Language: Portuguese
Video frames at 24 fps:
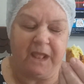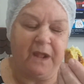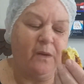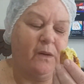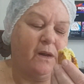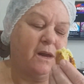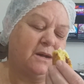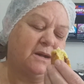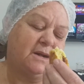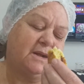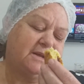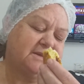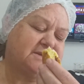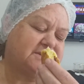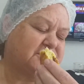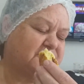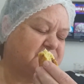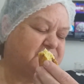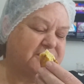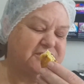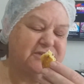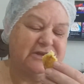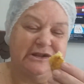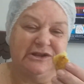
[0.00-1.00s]
Ai,
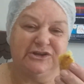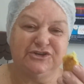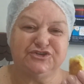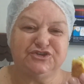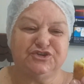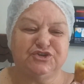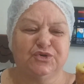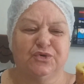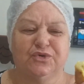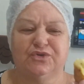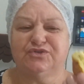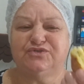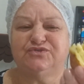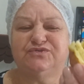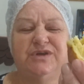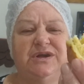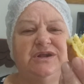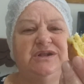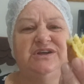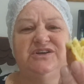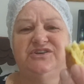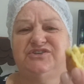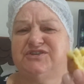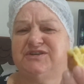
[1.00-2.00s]
café delicioso,
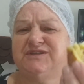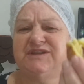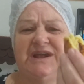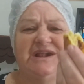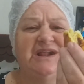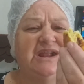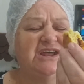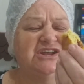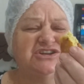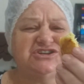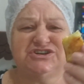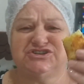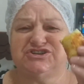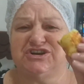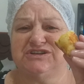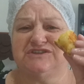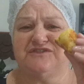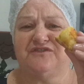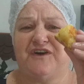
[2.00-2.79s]
delícia, delícia, gente.